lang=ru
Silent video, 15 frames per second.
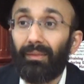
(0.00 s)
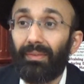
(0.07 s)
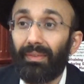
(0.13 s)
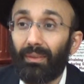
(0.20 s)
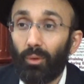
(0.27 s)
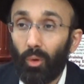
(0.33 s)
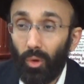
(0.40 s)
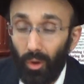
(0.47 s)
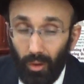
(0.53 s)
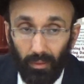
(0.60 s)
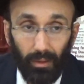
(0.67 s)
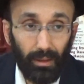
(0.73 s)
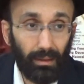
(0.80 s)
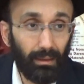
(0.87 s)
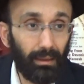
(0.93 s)
в
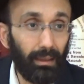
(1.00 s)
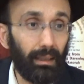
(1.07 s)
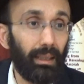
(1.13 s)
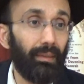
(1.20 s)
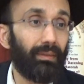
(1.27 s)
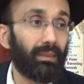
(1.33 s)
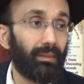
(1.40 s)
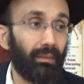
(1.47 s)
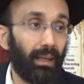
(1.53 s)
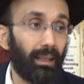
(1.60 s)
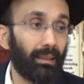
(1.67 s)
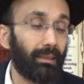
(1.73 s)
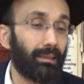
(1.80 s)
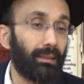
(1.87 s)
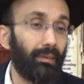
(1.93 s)
духовности и в
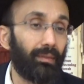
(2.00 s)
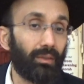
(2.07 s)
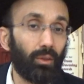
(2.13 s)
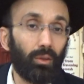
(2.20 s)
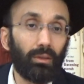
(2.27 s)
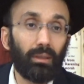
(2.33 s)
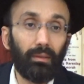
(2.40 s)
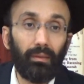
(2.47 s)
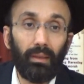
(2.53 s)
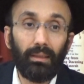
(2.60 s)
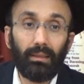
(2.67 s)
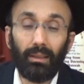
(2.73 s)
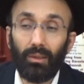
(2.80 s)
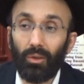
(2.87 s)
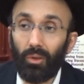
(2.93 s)
связности все
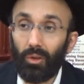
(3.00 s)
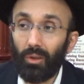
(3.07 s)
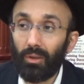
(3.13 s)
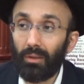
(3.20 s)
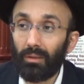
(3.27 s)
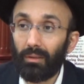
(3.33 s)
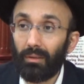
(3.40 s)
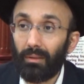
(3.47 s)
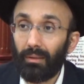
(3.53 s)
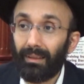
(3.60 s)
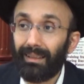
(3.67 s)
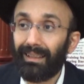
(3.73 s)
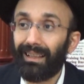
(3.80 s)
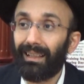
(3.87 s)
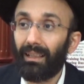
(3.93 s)
зависит от
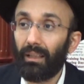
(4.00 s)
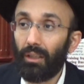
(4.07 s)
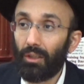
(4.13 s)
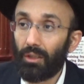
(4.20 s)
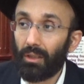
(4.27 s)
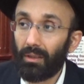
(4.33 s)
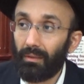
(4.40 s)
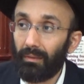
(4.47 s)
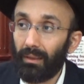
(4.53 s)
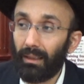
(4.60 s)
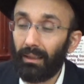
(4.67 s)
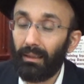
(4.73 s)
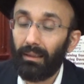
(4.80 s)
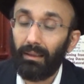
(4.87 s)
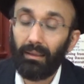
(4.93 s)

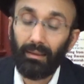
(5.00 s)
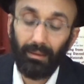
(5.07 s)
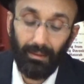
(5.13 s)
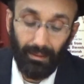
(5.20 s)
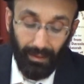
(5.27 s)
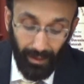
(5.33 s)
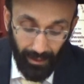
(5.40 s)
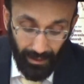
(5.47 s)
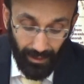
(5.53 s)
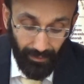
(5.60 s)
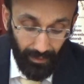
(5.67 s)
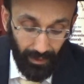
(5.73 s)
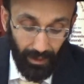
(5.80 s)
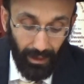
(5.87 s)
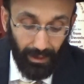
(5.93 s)
количества
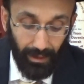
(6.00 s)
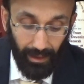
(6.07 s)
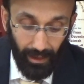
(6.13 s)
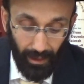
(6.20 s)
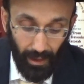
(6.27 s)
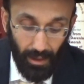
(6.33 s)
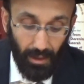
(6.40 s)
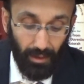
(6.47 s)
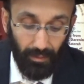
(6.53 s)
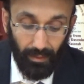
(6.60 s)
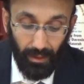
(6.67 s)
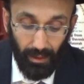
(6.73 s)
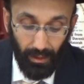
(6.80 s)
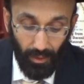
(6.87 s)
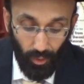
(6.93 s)
действий, от
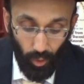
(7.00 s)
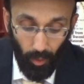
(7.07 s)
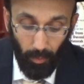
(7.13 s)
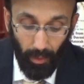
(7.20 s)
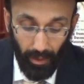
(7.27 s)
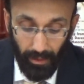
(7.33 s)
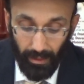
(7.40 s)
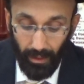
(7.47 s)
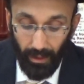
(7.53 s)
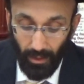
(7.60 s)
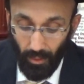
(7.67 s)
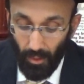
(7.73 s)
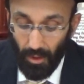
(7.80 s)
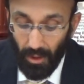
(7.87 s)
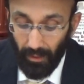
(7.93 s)
количества добрых дел,
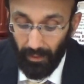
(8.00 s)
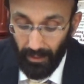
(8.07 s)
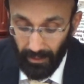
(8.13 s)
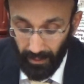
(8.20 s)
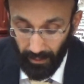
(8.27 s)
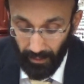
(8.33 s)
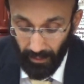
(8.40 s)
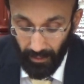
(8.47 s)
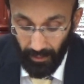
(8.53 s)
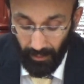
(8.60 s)
которые человек делает.